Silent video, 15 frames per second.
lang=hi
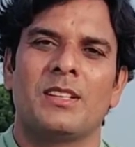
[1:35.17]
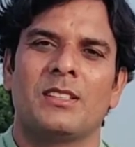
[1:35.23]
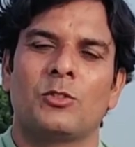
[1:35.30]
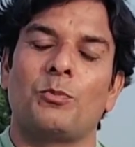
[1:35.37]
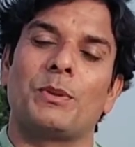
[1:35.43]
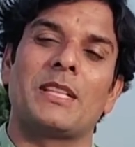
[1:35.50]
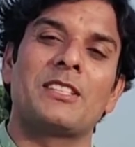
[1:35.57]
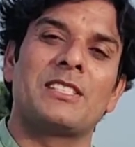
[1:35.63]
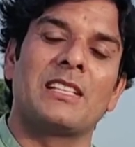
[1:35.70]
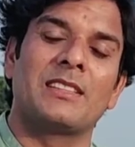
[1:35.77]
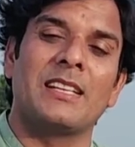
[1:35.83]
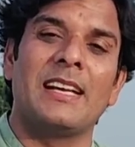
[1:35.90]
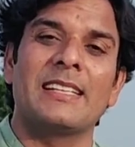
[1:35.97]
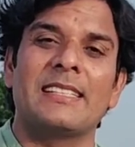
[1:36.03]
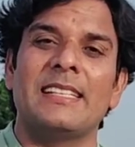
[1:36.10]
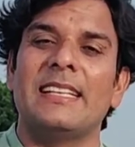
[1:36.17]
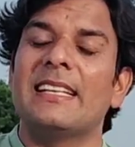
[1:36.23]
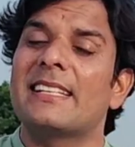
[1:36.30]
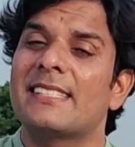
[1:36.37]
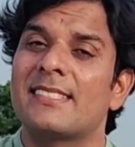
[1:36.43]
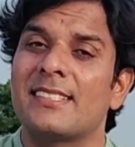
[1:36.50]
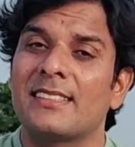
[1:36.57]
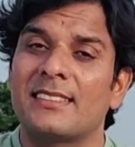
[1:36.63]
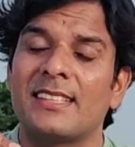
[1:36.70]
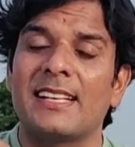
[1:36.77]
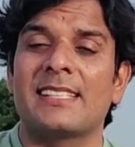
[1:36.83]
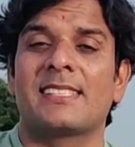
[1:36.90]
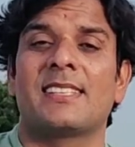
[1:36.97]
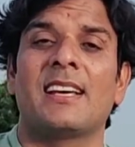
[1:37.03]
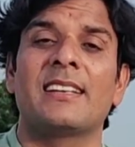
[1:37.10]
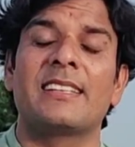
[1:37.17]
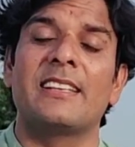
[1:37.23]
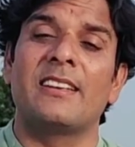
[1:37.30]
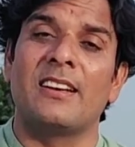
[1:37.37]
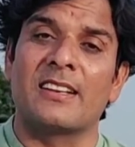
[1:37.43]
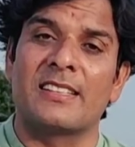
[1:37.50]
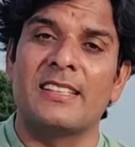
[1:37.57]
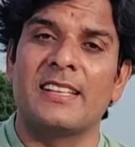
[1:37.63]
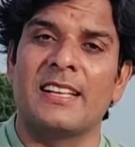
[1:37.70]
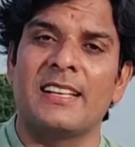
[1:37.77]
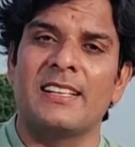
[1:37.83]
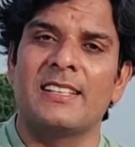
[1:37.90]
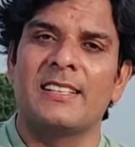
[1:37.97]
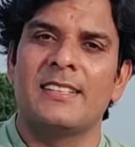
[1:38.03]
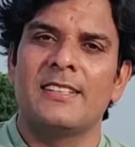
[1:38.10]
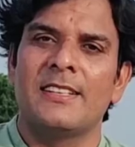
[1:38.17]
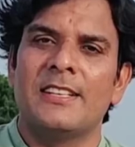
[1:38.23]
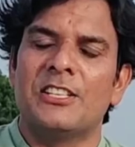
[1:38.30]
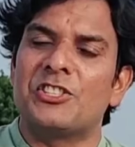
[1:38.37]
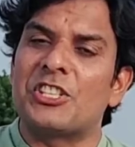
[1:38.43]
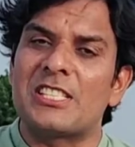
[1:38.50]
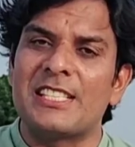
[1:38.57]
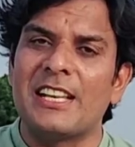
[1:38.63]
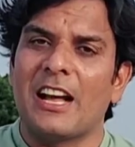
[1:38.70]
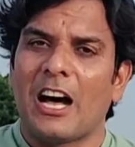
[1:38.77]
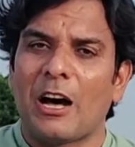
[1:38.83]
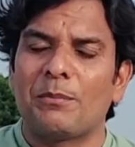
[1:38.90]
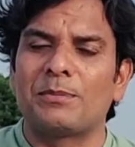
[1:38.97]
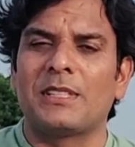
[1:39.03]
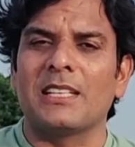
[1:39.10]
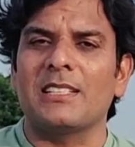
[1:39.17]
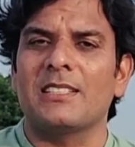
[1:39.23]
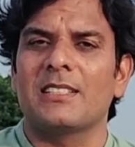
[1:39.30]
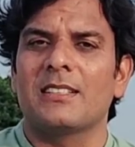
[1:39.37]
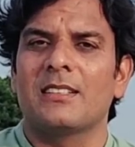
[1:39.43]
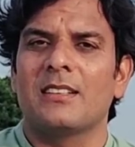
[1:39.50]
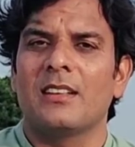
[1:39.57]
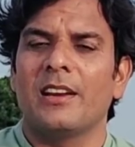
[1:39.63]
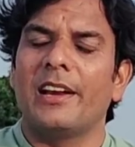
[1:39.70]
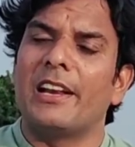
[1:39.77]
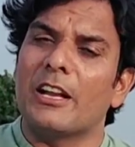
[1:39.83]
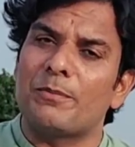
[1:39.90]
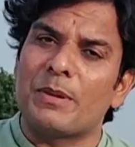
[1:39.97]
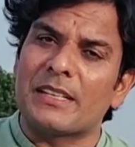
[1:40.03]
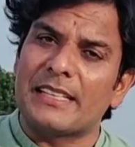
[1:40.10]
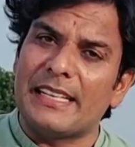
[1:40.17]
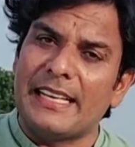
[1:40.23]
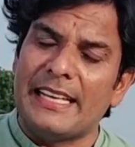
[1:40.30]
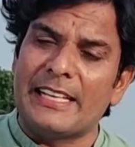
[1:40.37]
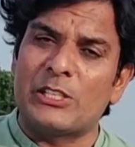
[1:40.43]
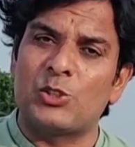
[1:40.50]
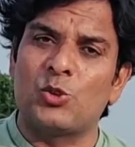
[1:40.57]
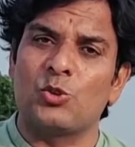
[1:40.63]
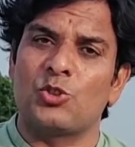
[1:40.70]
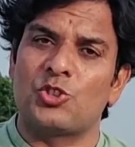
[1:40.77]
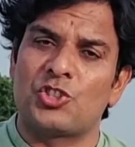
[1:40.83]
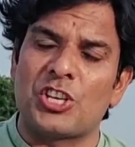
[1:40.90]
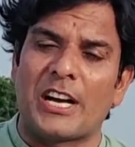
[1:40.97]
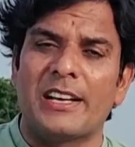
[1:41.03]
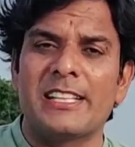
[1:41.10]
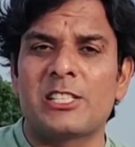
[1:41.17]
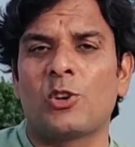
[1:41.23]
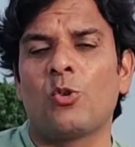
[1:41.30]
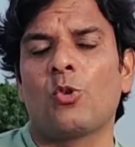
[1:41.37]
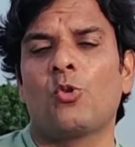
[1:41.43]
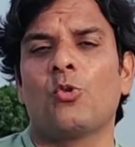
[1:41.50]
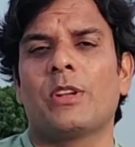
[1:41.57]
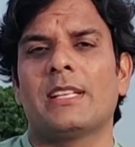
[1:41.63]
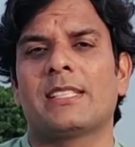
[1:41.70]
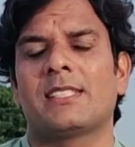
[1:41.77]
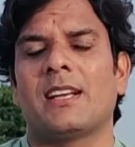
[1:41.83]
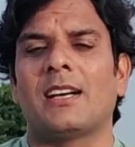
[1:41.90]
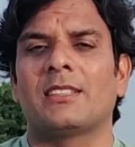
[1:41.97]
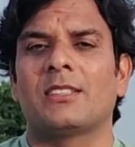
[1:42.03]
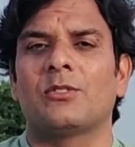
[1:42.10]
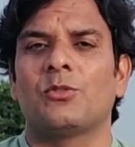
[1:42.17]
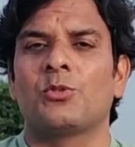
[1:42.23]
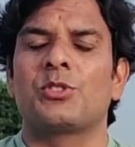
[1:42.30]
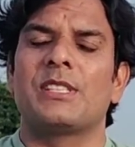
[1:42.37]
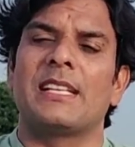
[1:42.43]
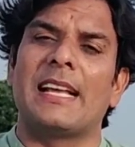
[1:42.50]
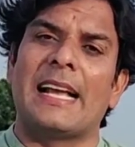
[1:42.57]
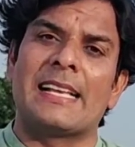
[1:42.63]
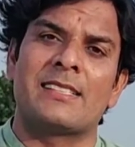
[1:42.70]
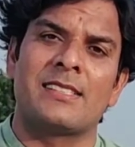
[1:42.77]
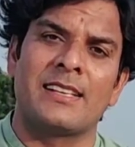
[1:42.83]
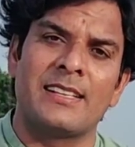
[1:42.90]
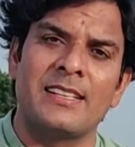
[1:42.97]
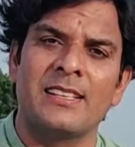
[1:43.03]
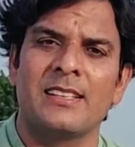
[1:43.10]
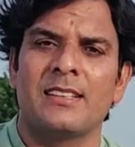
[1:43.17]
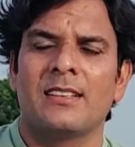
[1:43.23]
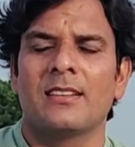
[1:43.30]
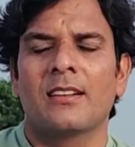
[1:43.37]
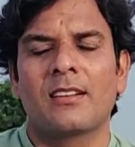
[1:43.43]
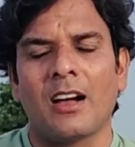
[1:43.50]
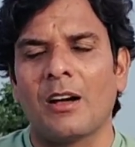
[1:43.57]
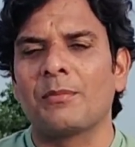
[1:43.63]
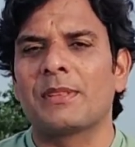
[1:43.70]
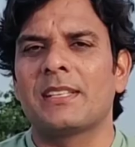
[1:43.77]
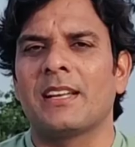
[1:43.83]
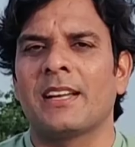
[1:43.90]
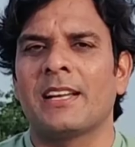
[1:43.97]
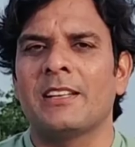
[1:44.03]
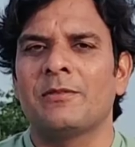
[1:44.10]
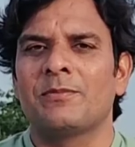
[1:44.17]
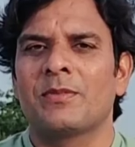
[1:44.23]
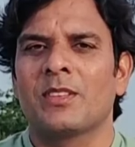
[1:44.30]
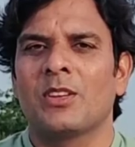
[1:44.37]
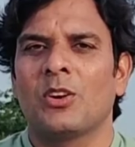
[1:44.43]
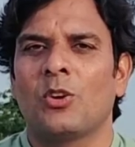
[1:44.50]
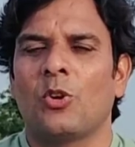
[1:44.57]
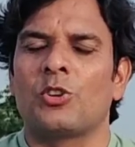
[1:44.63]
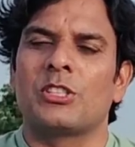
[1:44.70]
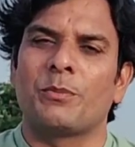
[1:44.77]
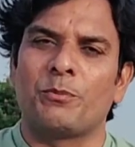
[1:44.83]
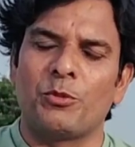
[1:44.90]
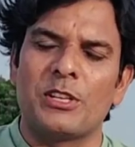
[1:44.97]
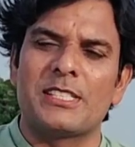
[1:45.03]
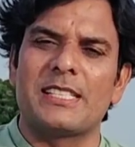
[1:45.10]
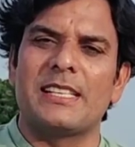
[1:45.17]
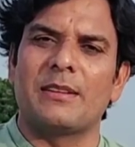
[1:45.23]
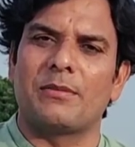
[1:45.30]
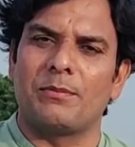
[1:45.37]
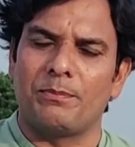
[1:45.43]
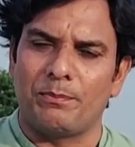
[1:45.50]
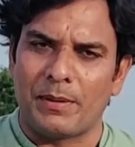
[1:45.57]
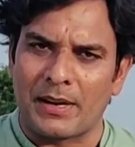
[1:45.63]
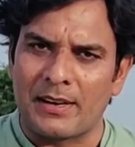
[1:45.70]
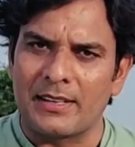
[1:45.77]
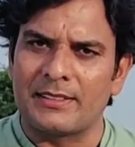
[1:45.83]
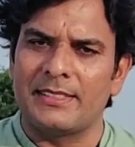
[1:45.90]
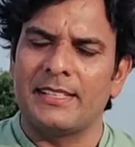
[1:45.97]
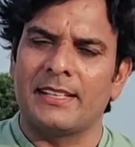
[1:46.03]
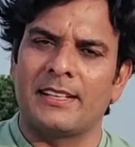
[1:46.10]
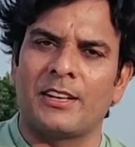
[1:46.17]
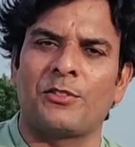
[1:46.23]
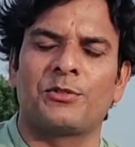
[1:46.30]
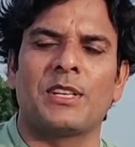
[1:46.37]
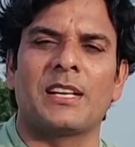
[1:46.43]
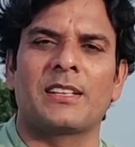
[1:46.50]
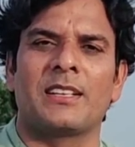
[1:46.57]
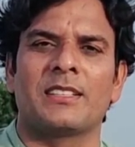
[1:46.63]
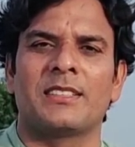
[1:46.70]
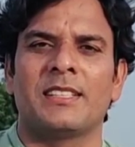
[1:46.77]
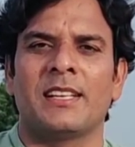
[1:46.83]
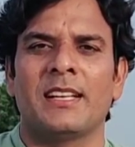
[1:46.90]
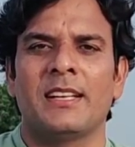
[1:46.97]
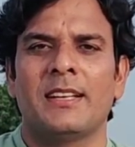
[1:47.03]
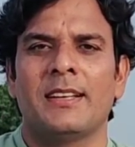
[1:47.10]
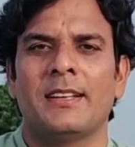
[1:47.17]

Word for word: तो पता चलता है कि एक सत्रह साल की लड़की है जिसने अब तक लगभग 140 लोगों के साथ उसने ऐसा ही काम किया है और जब पुलिस इन्हें पकड़ती है गिरफ्तार करती है